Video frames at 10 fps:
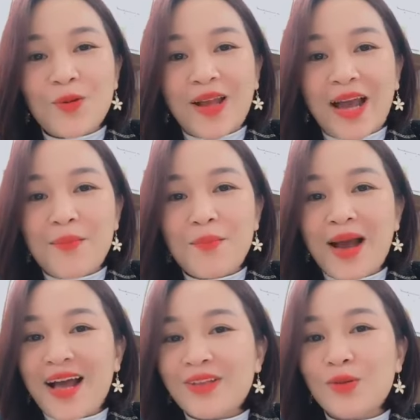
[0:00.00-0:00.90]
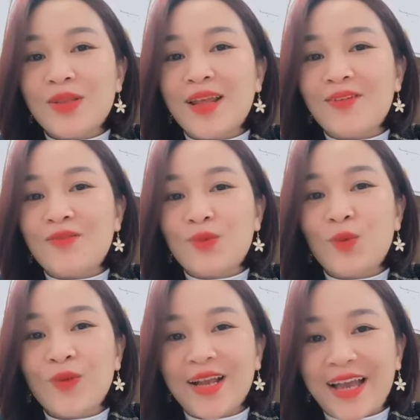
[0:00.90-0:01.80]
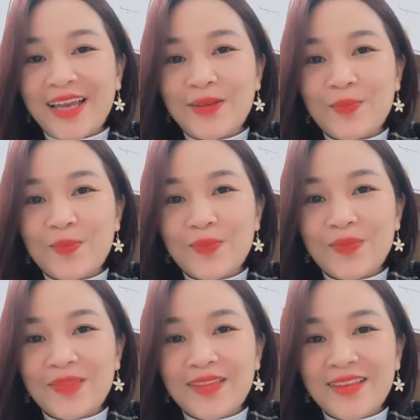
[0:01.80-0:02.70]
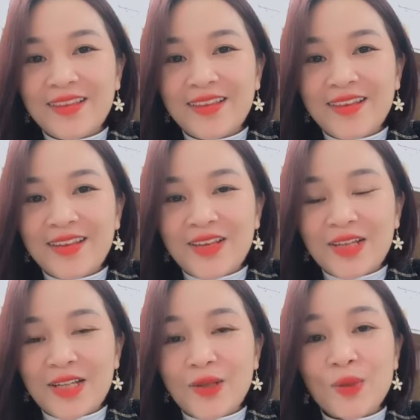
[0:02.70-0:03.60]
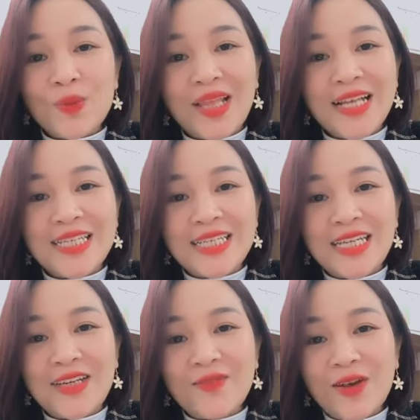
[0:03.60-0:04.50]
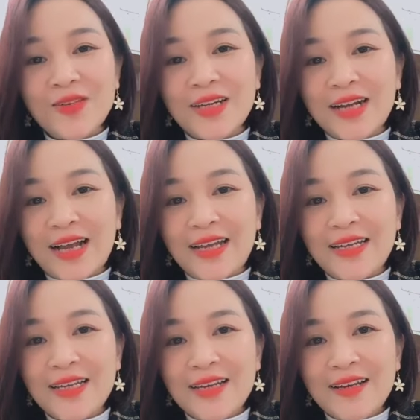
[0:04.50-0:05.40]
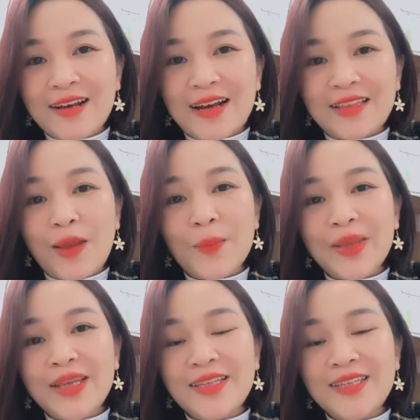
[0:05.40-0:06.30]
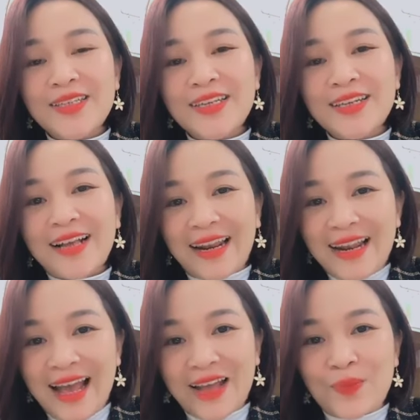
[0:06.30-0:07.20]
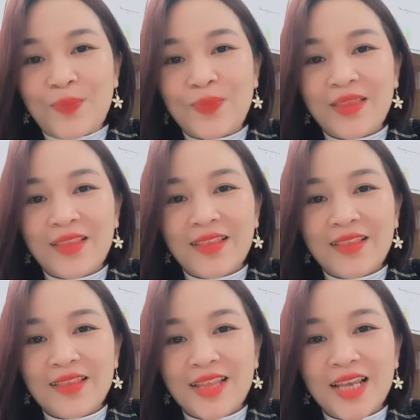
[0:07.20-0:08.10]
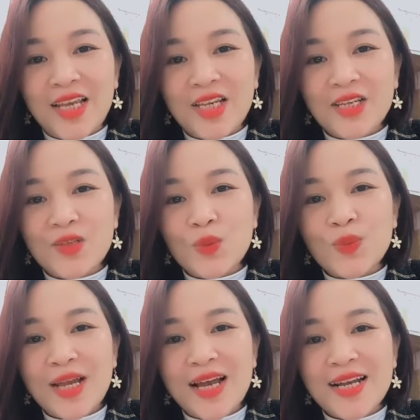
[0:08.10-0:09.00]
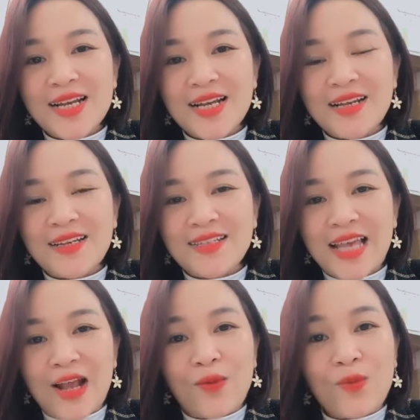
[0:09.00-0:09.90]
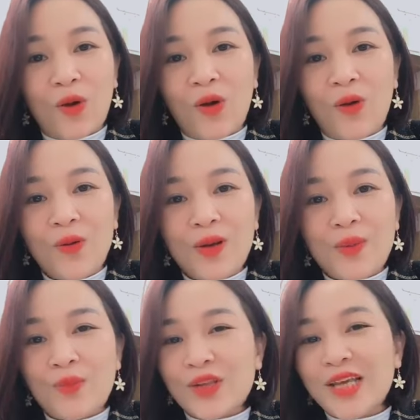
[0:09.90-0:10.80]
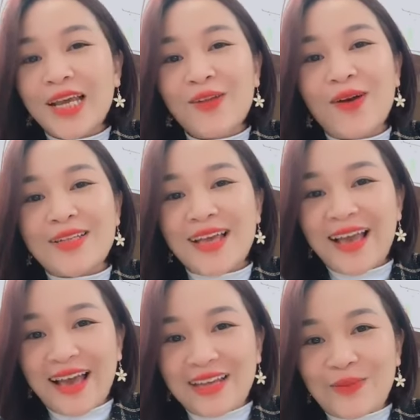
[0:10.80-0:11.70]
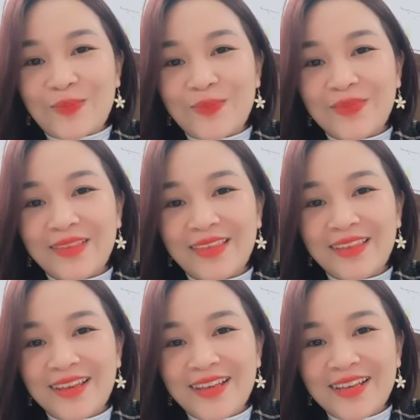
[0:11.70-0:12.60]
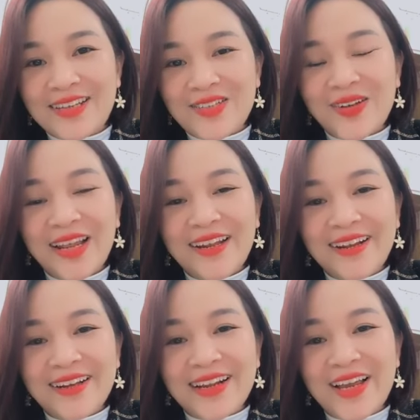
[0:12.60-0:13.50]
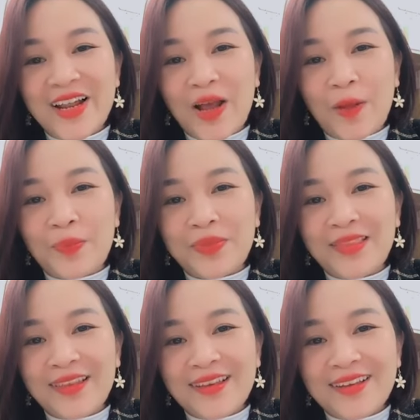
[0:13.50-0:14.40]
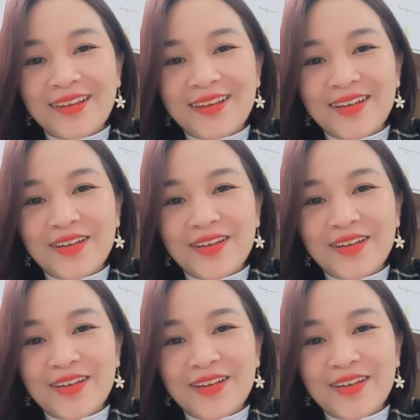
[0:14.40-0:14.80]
bỏ tiền ra một cái mà nhận thu về ngay. Nếu như chúng ta chỉ nhìn vào những cái tầm nhìn ngắn hạn thì chúng ta sẽ không có một cái kết quả dài hạn. Cho nên ở đây là